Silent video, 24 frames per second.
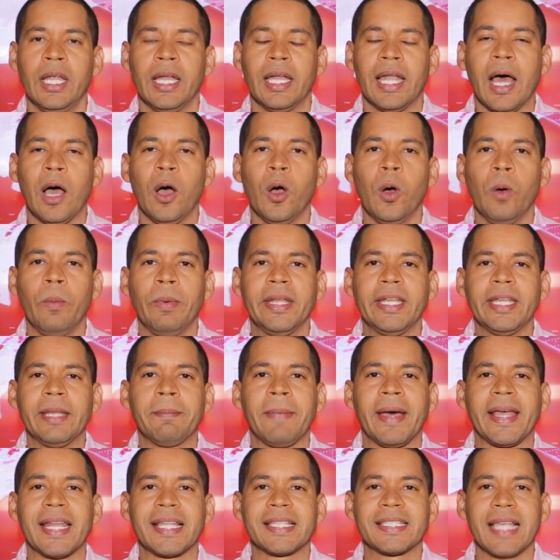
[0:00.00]
la joven
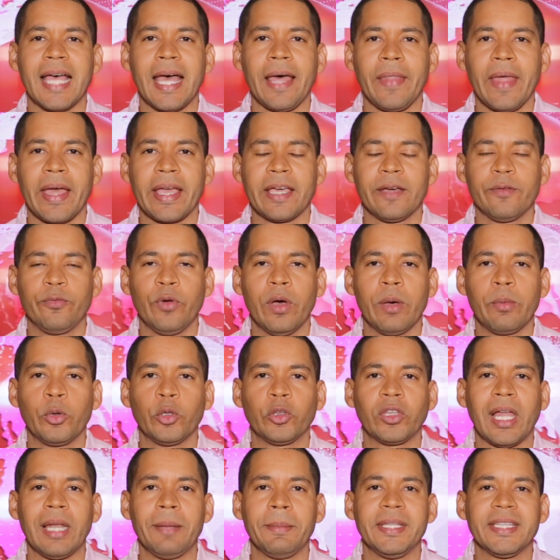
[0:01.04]
embarazada que fue
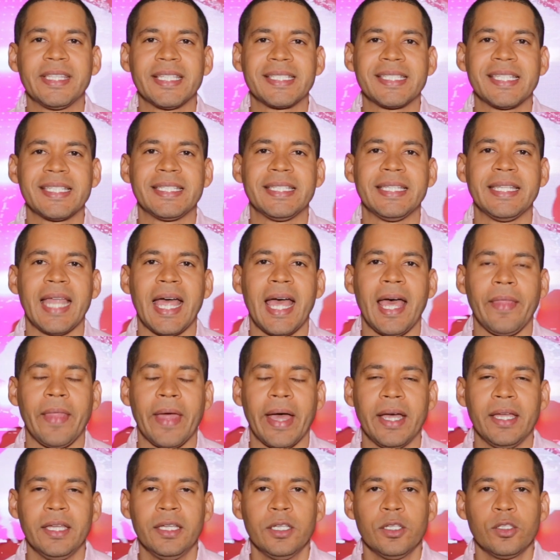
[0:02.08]
brutalmente
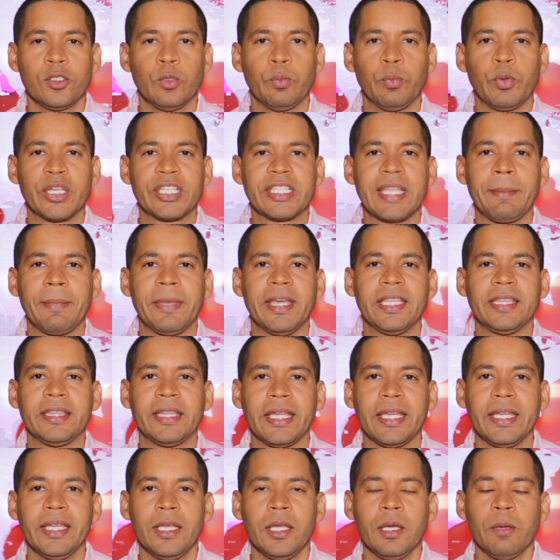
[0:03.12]
asesinada,
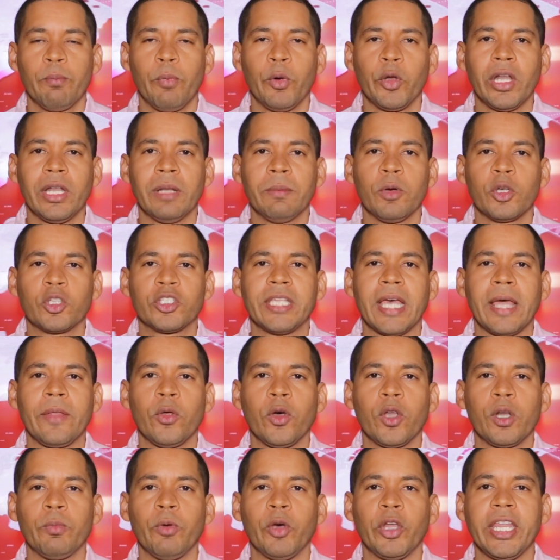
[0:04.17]
supuestamente por el
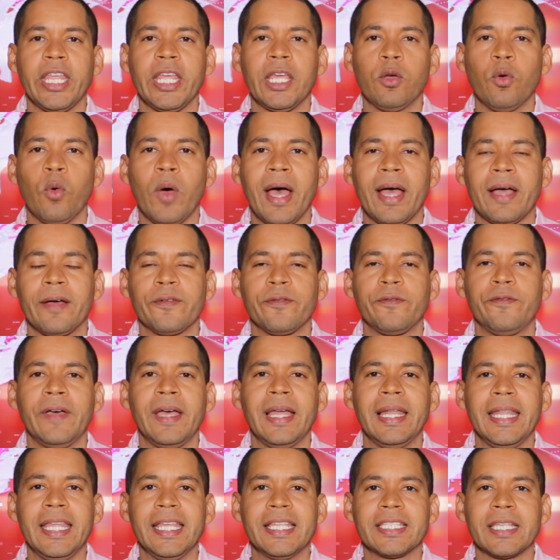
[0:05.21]
boxeador boricua
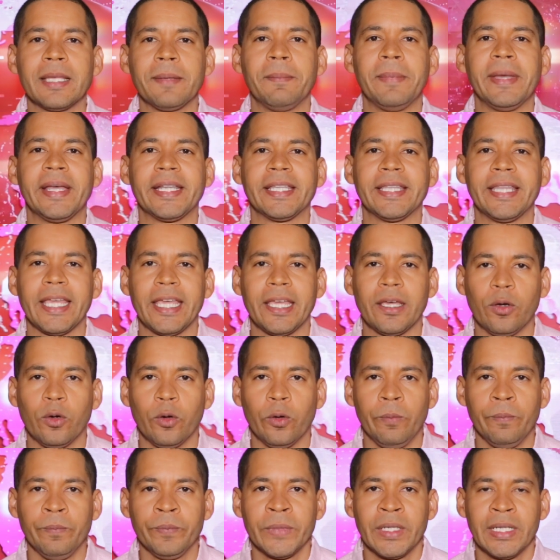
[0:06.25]
Félix
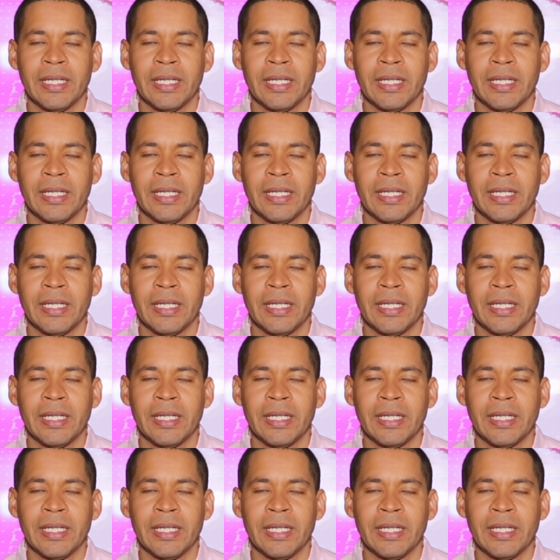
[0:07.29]
Verdejo.